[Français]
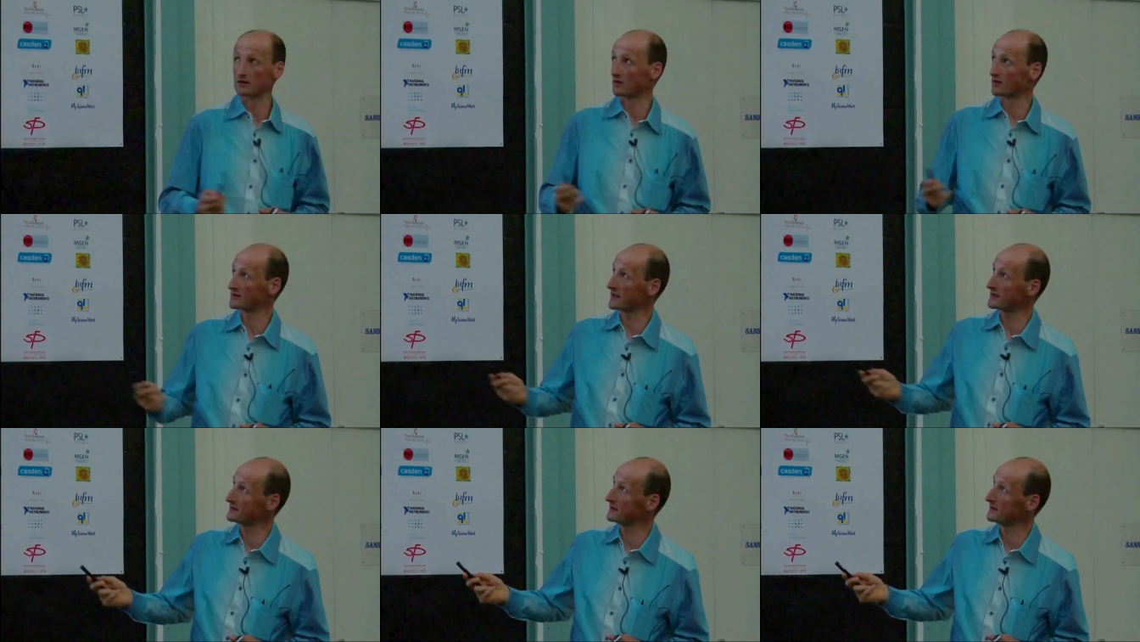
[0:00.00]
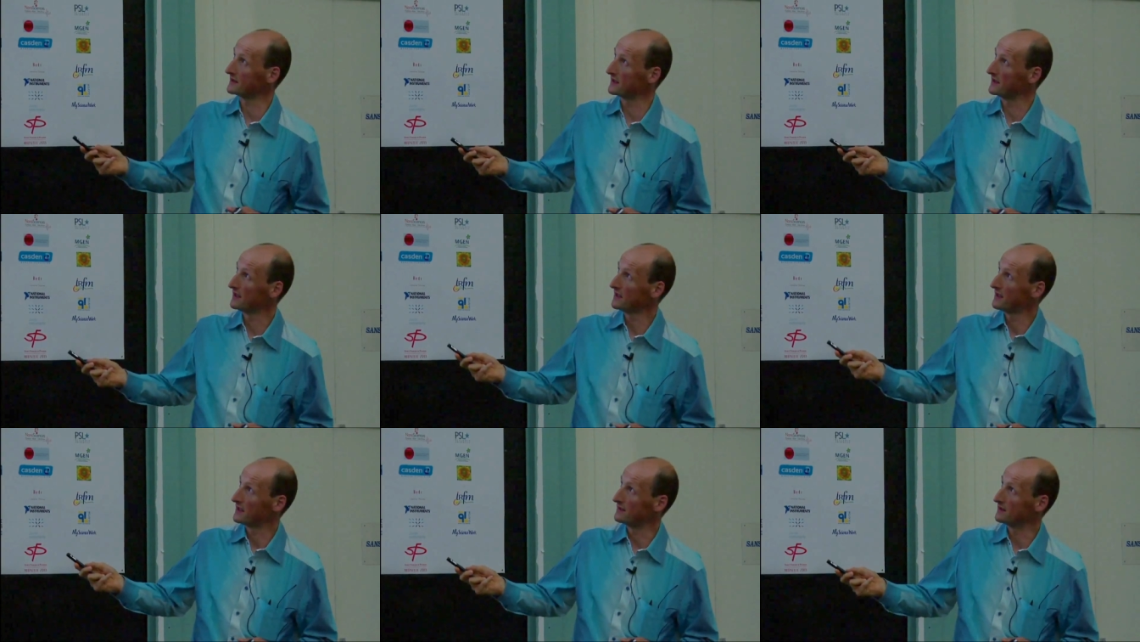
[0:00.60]
Donc ça, c'est des,
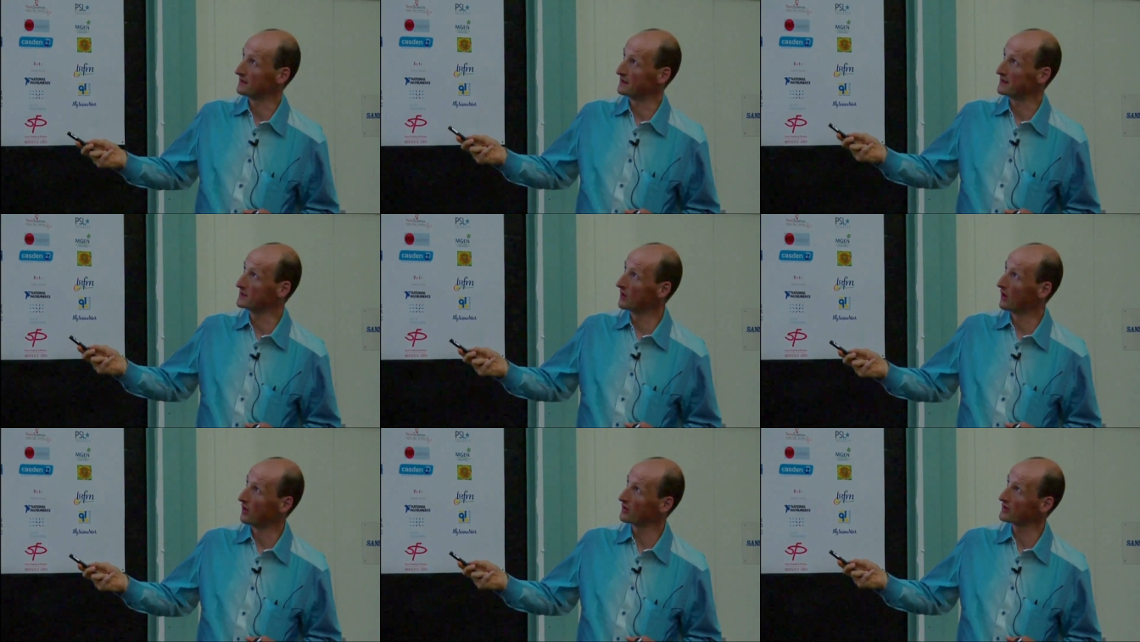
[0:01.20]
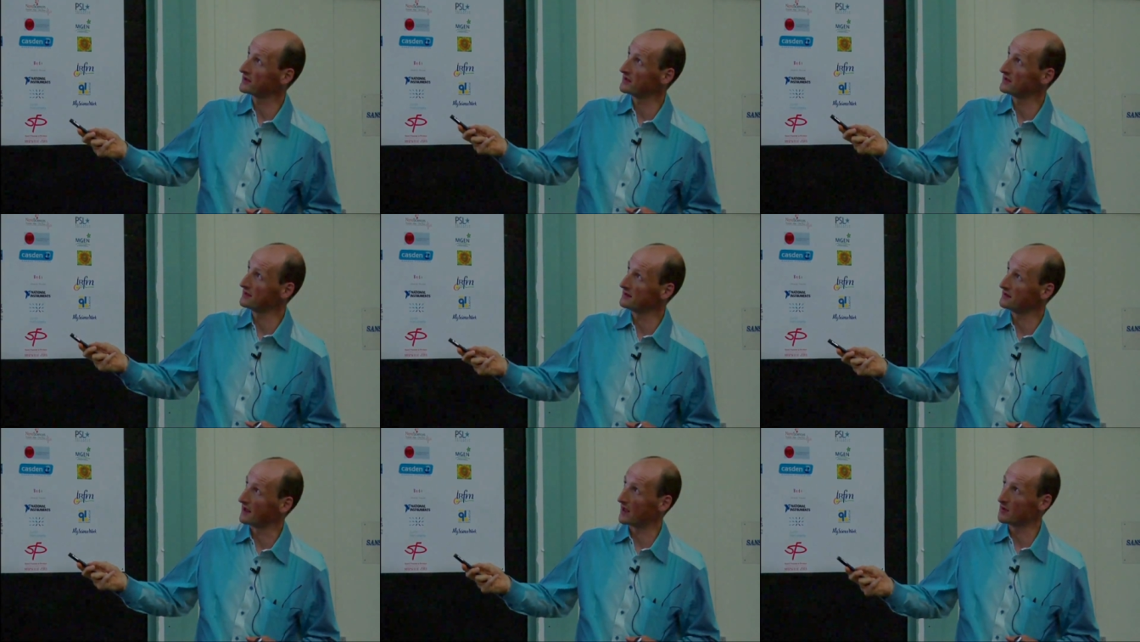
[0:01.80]
des, ligands
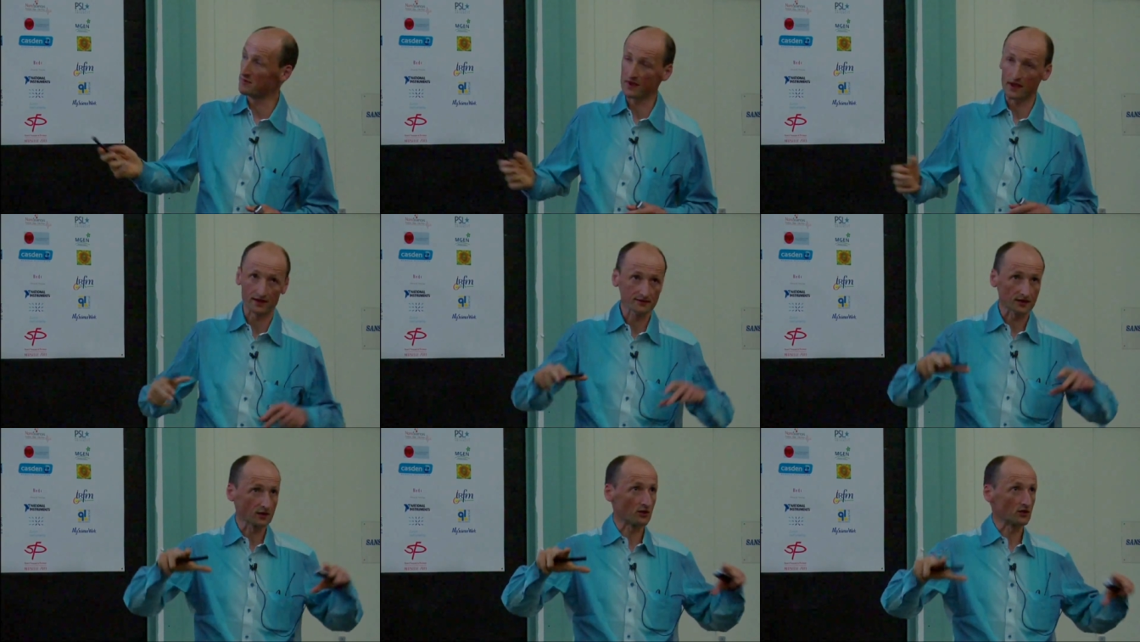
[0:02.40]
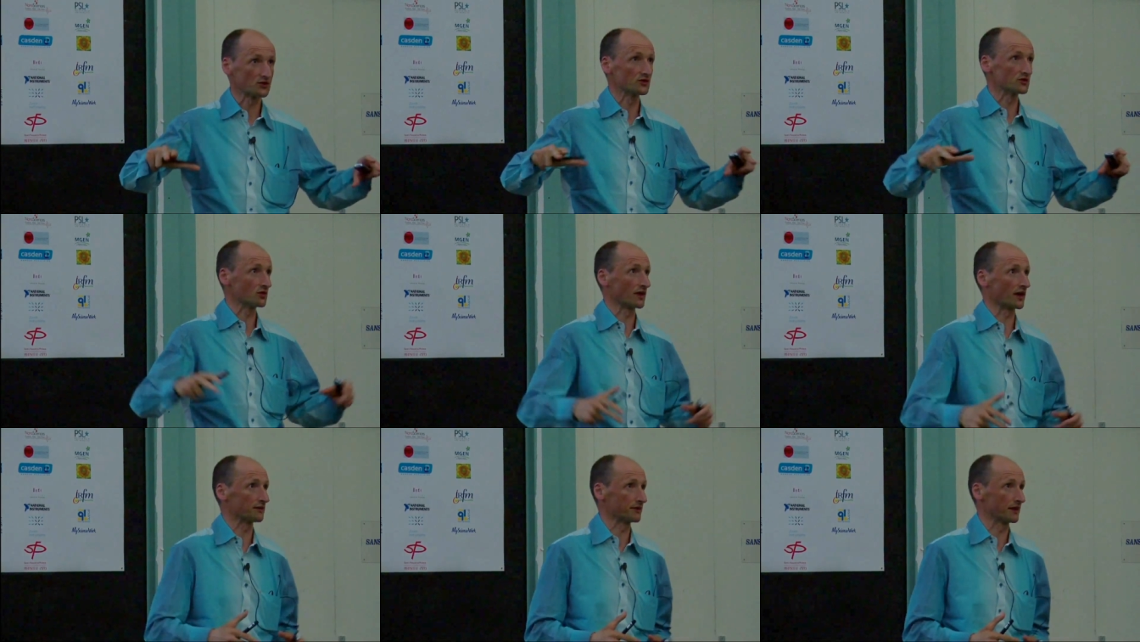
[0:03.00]
qui aiment bien s'accrocher sur
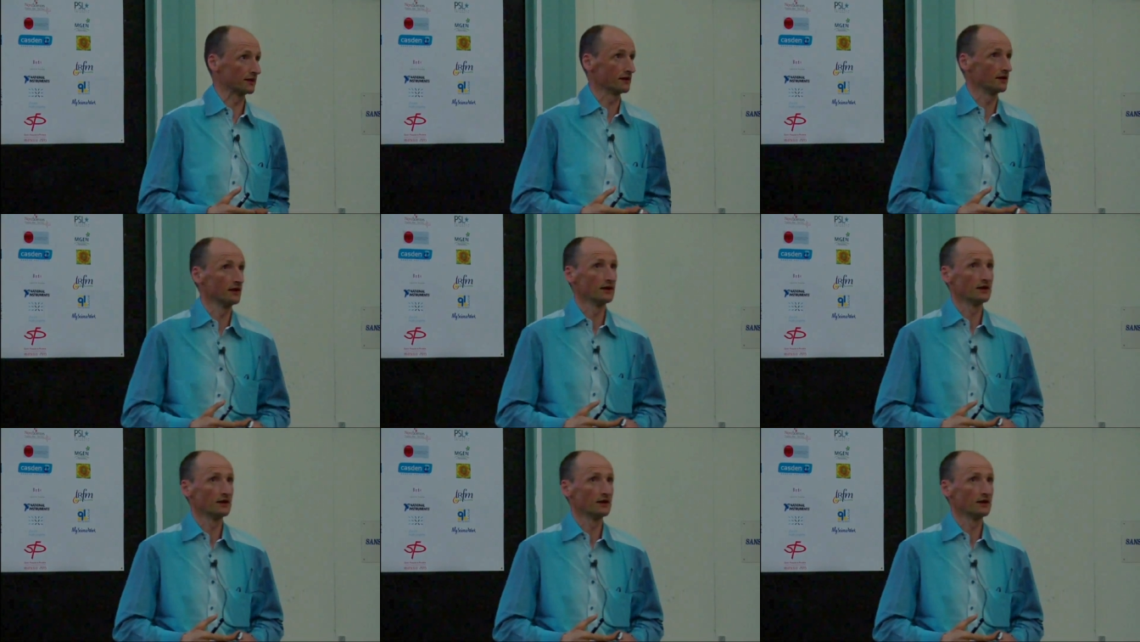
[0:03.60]
le graphène.